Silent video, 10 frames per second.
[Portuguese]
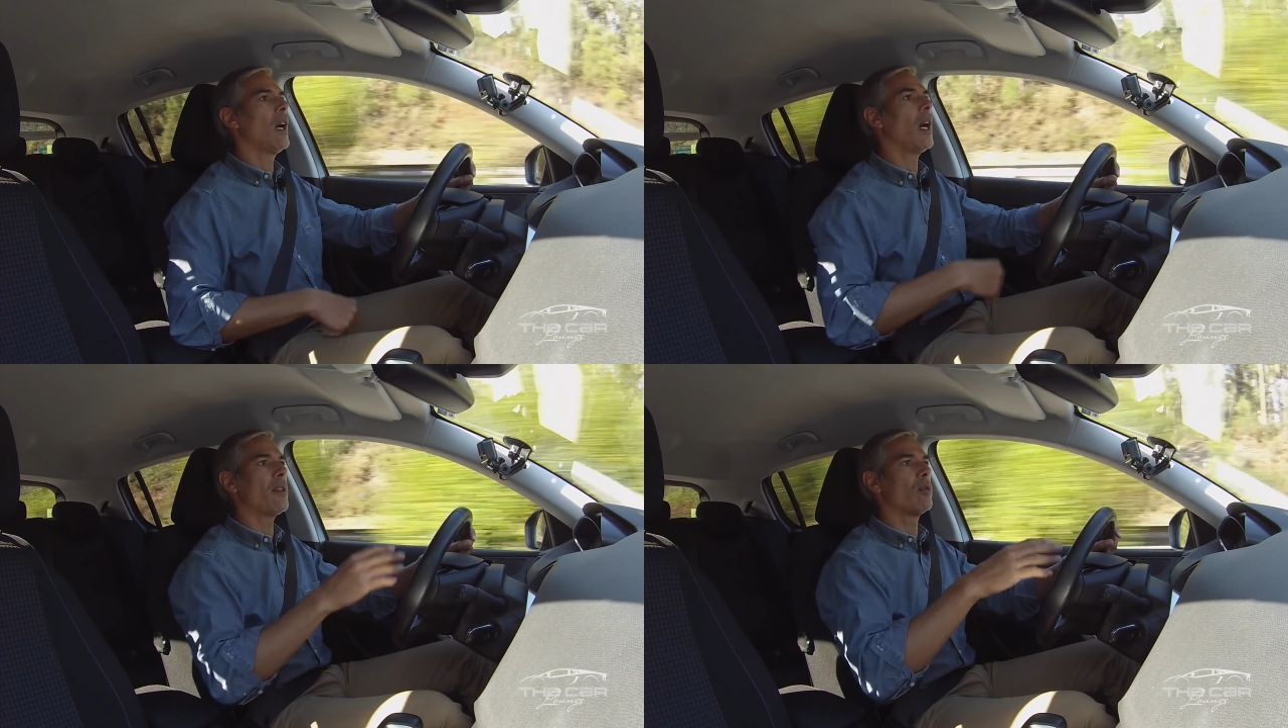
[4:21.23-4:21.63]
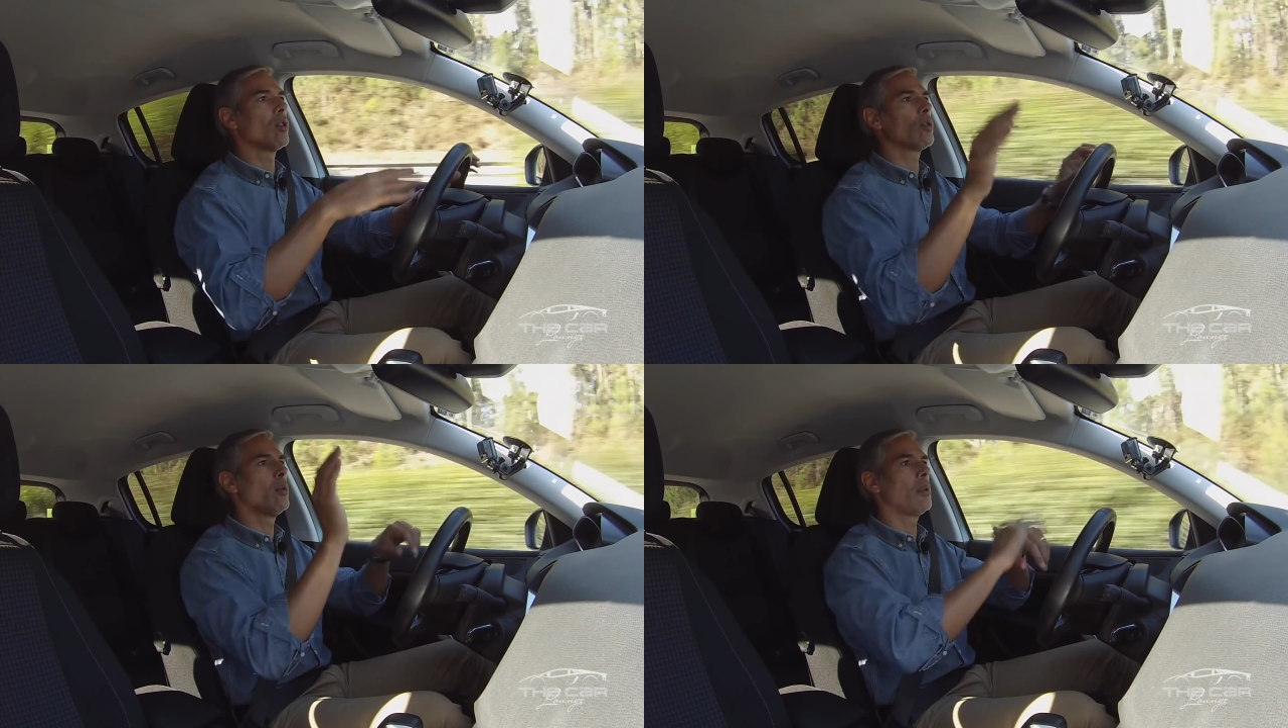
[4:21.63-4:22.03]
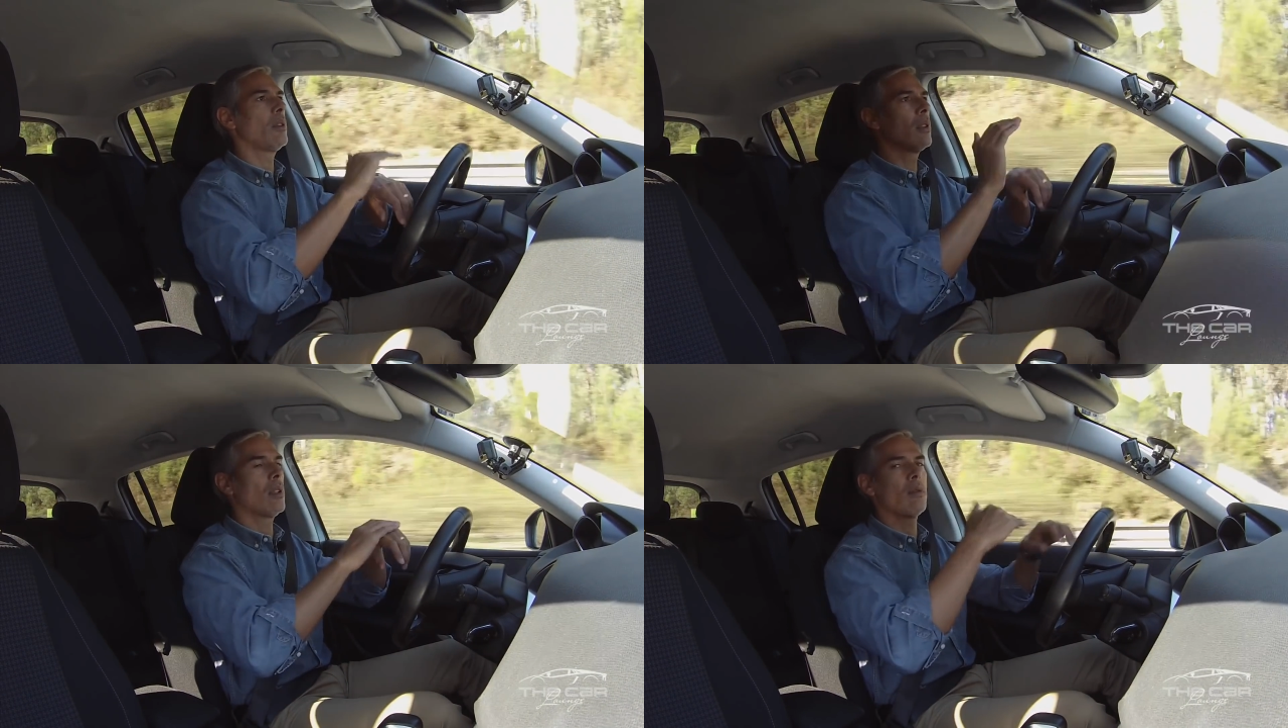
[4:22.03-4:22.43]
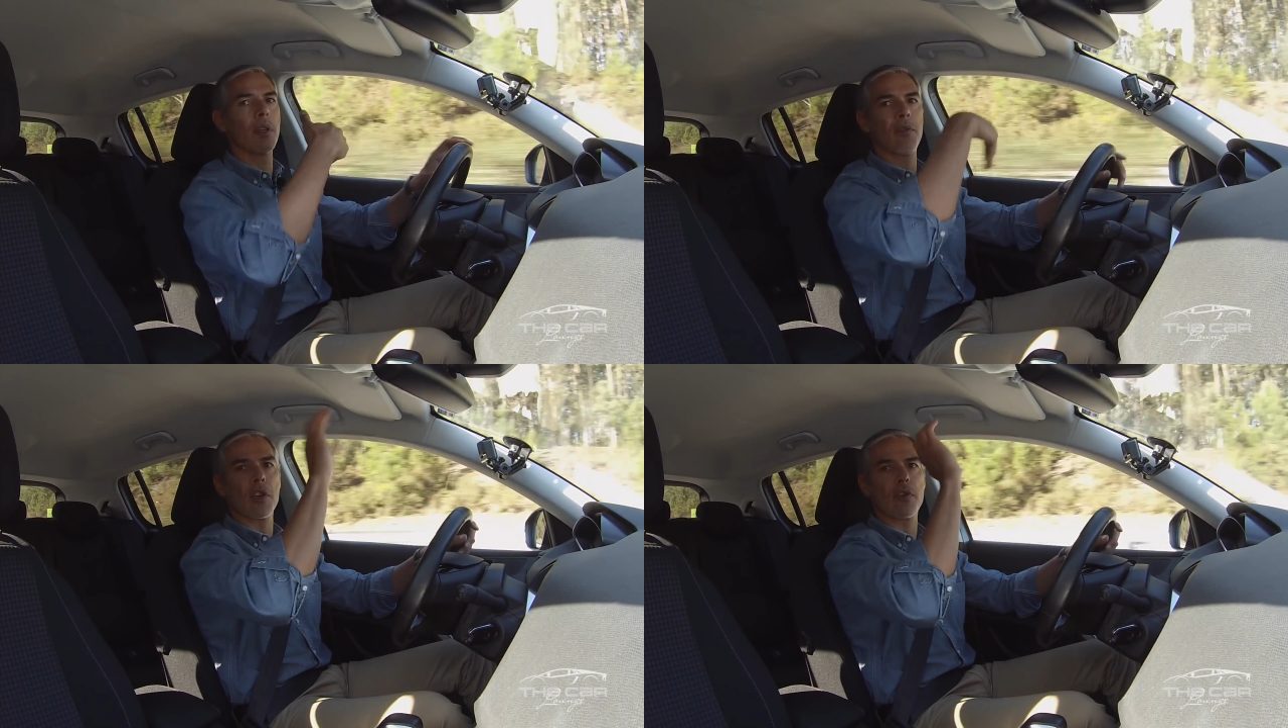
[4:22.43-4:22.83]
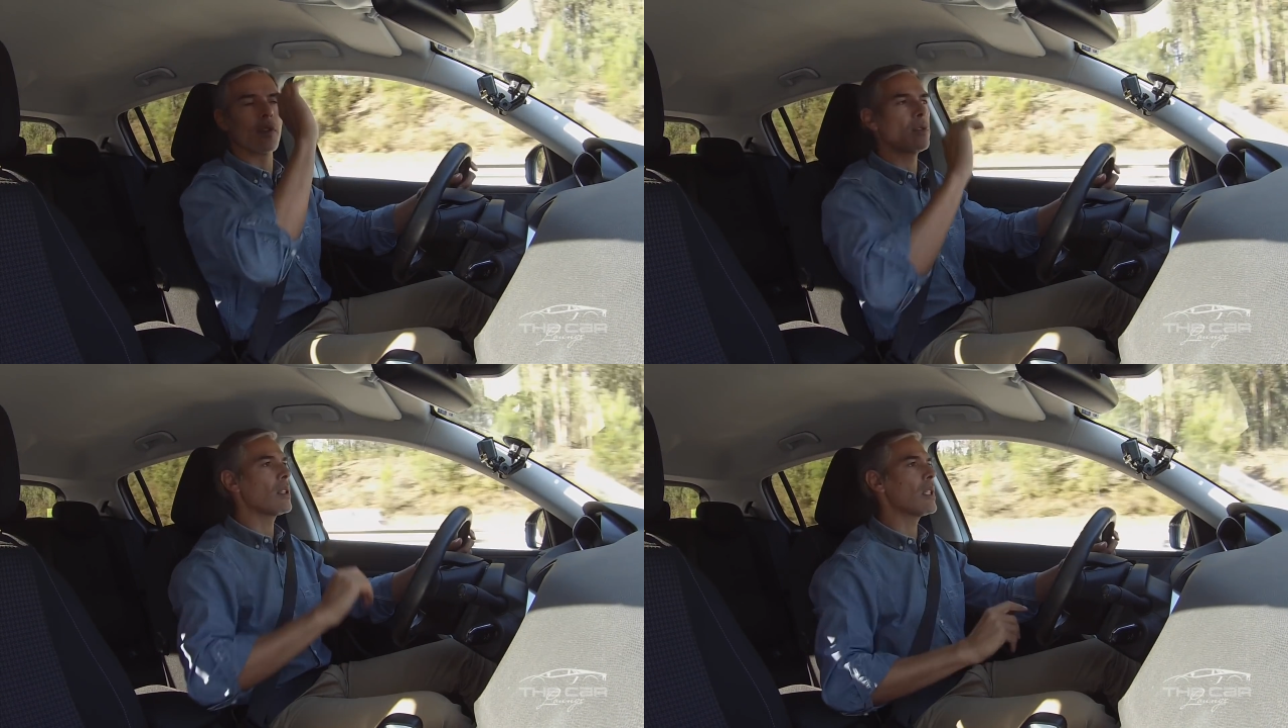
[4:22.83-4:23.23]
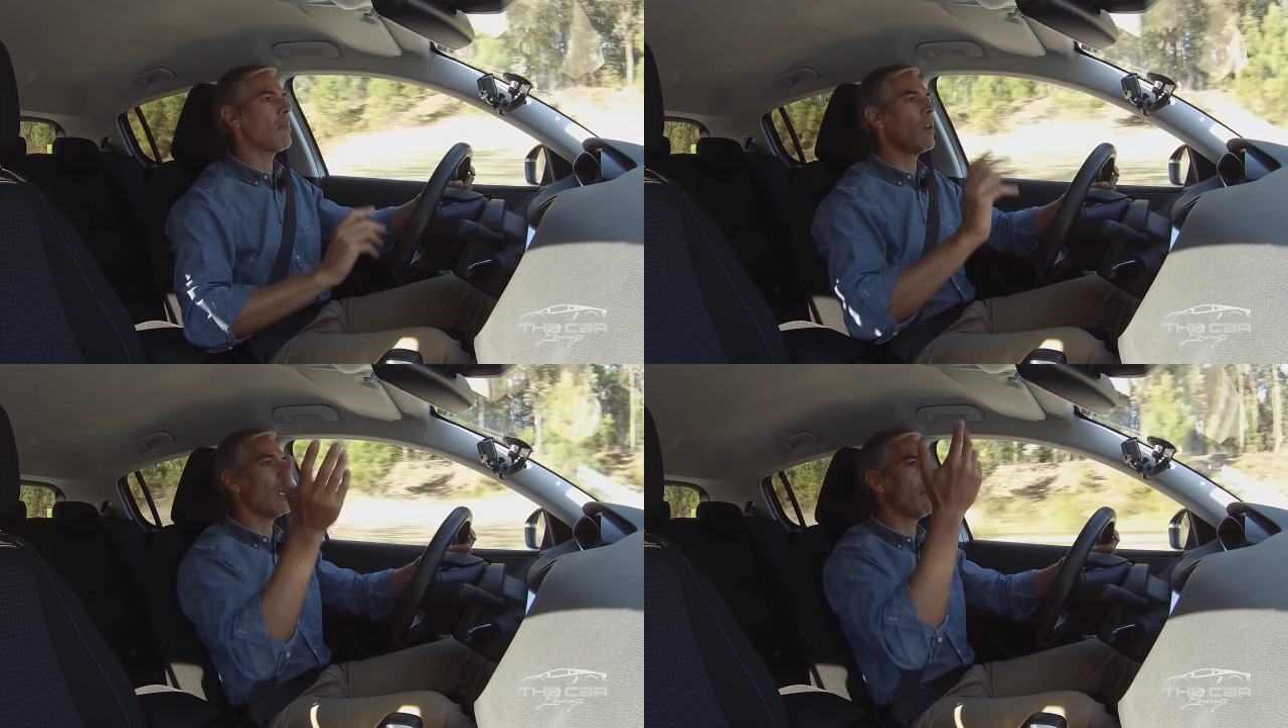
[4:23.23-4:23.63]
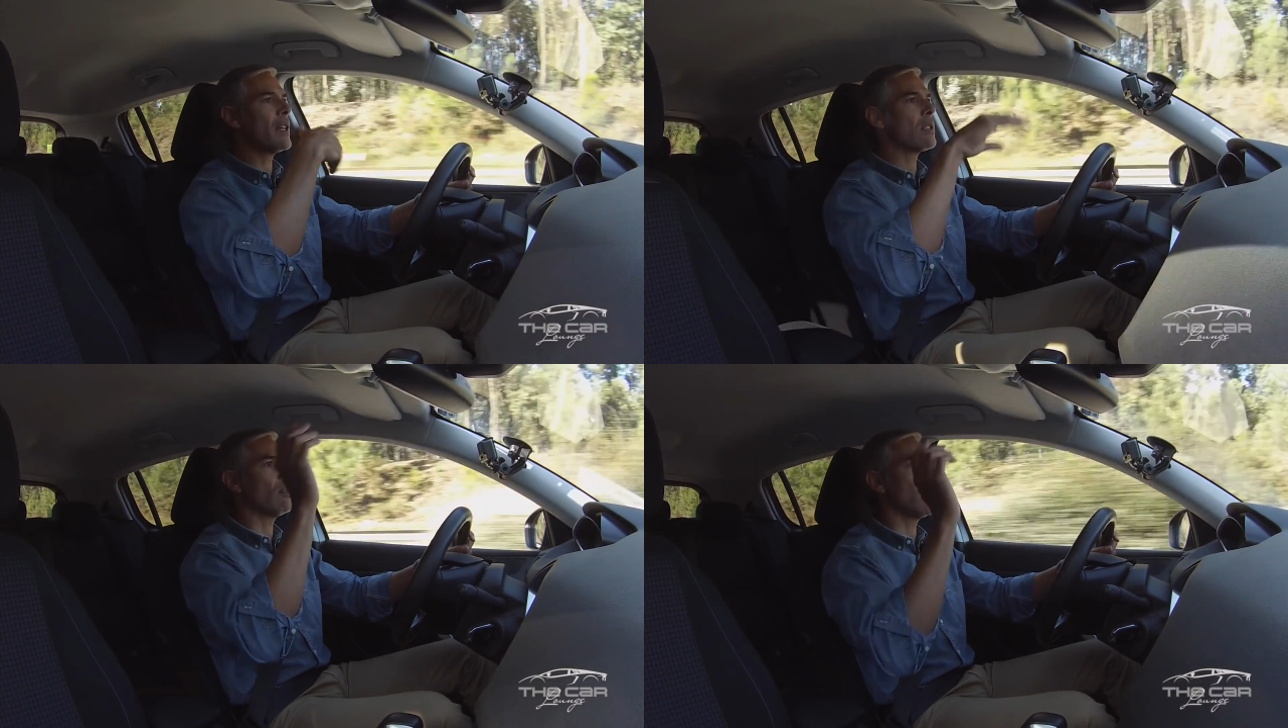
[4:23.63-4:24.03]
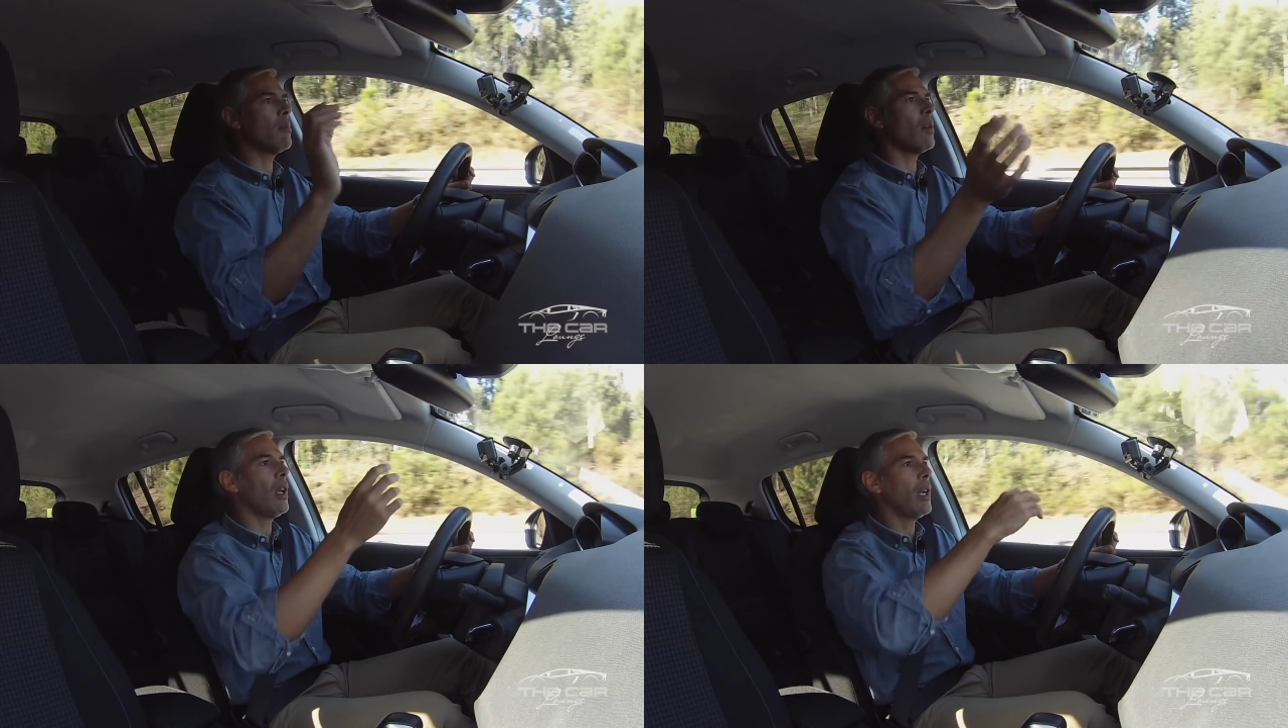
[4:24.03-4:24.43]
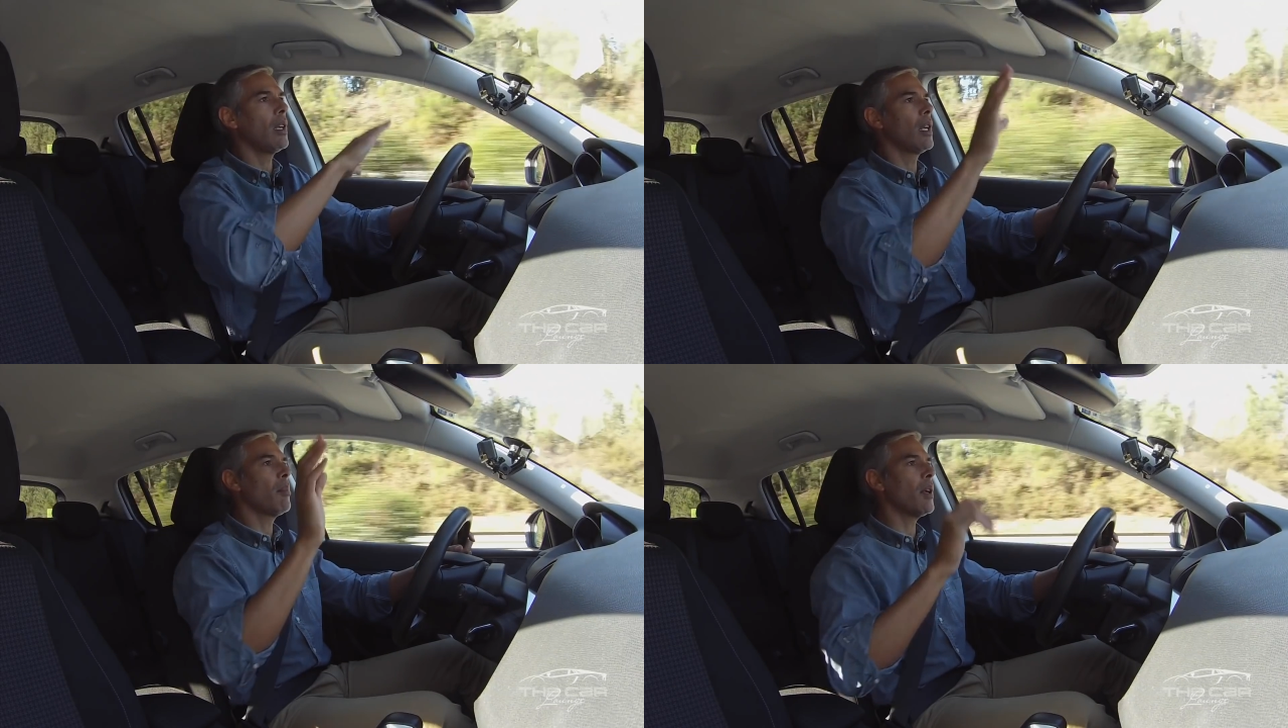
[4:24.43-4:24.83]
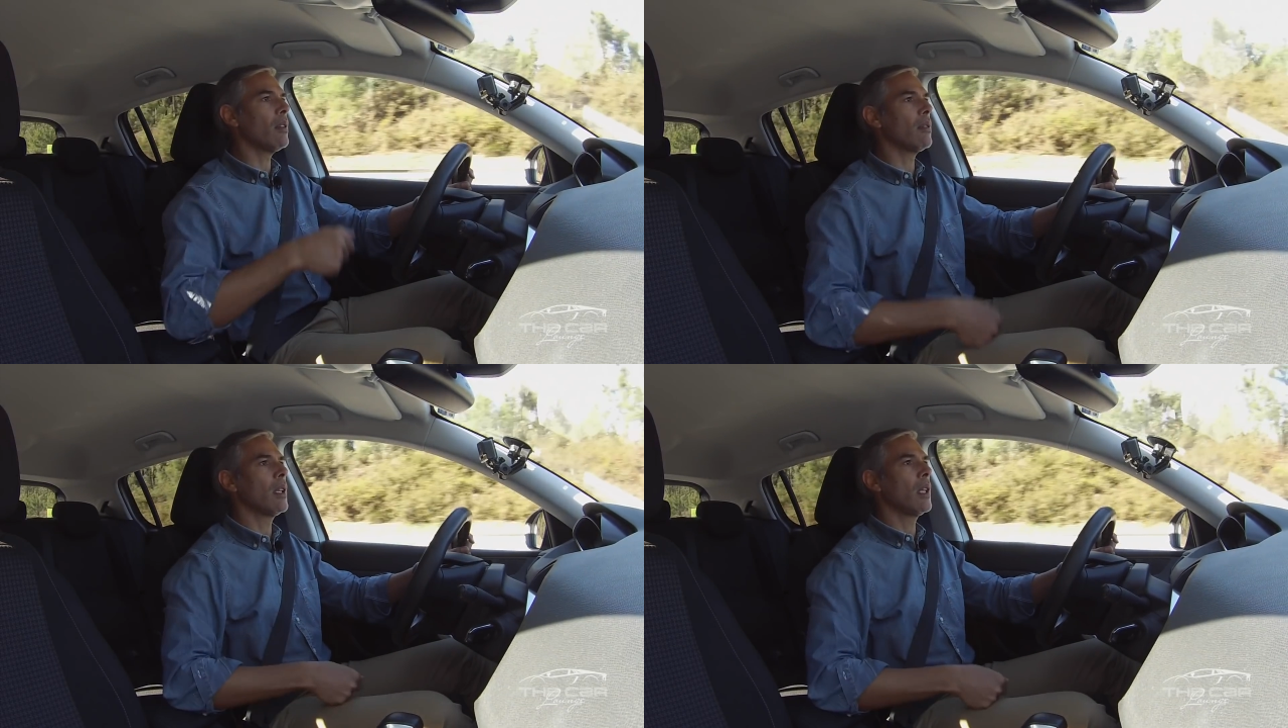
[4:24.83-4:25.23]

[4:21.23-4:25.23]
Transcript: Ah, dia 1 de outubro, os aviões vão-se todos embora, vai-se tudo embora, pronto.